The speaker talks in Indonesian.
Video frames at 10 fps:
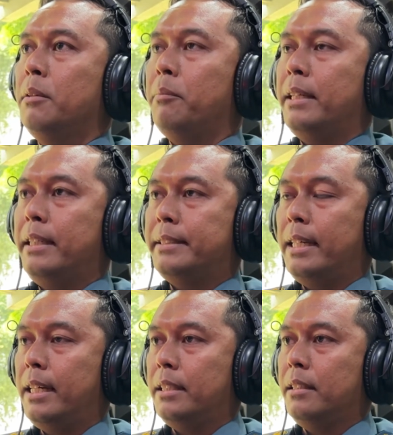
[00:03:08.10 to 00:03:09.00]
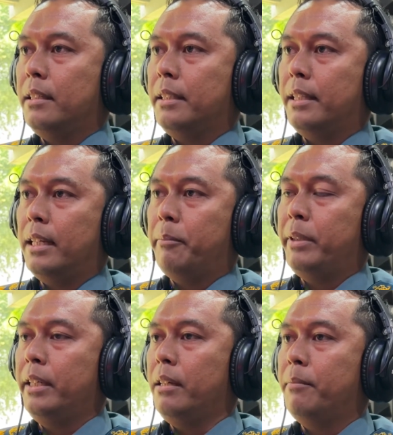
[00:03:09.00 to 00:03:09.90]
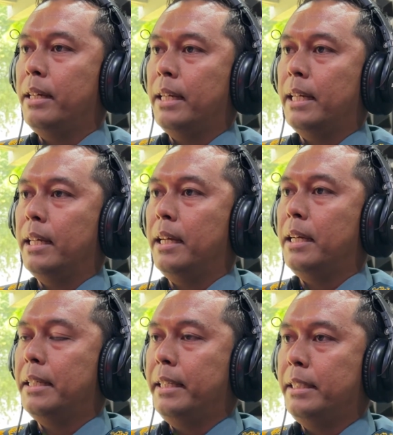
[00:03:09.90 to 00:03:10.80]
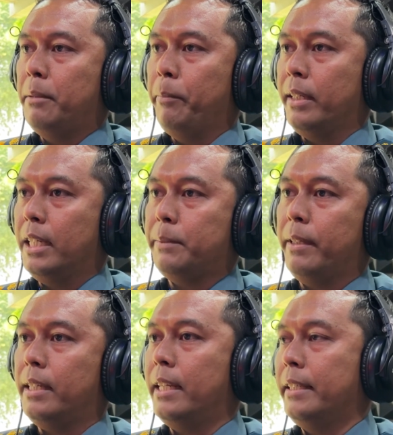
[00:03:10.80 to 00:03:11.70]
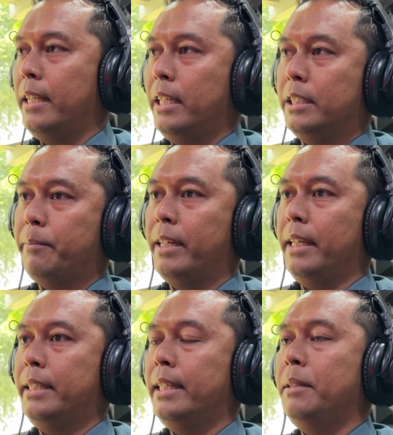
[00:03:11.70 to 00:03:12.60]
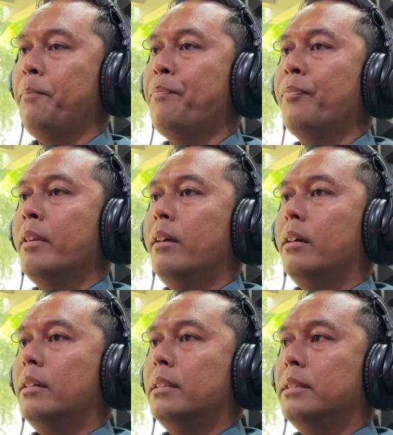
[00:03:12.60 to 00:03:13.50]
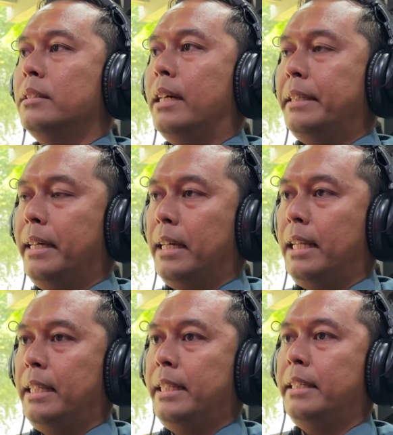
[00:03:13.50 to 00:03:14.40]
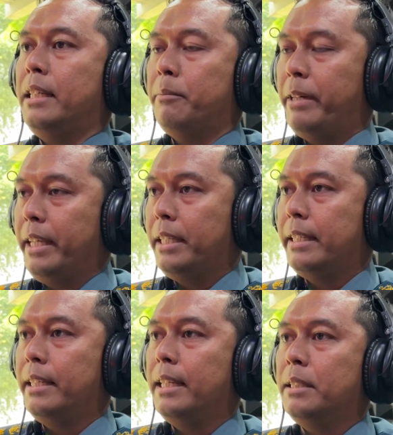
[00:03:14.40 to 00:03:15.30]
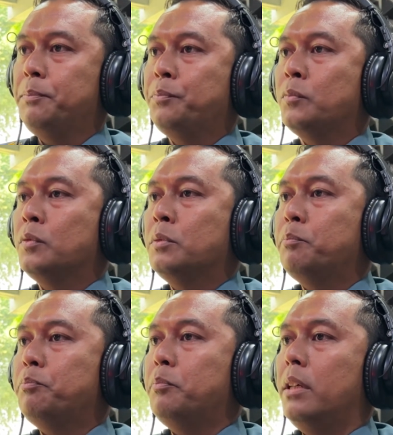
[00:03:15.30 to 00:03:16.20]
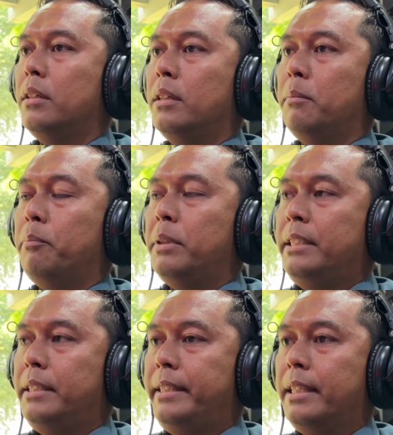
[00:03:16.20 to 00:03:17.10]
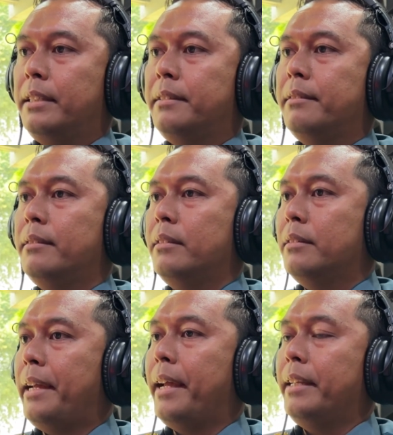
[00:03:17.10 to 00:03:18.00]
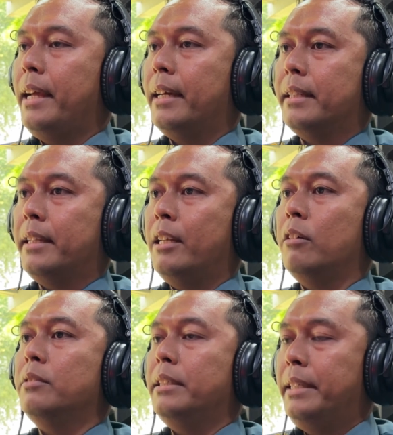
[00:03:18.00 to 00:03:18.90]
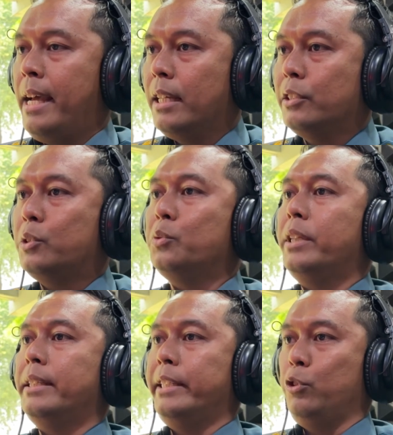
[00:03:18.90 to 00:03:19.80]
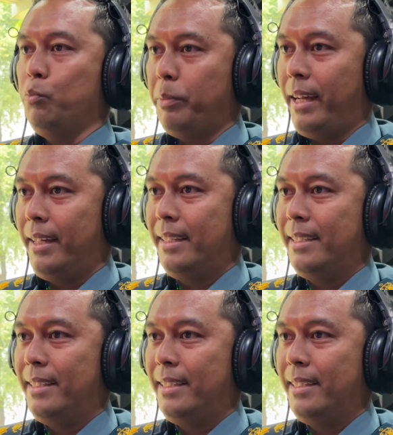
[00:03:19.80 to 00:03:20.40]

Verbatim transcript: pada saat kita menerima adanya berkas perkara dan lain sebagainya, hmm. eh, ada galanya dan baiknya adalah eh, penyidik TNI Angkatan Laut yang sudah disumpah.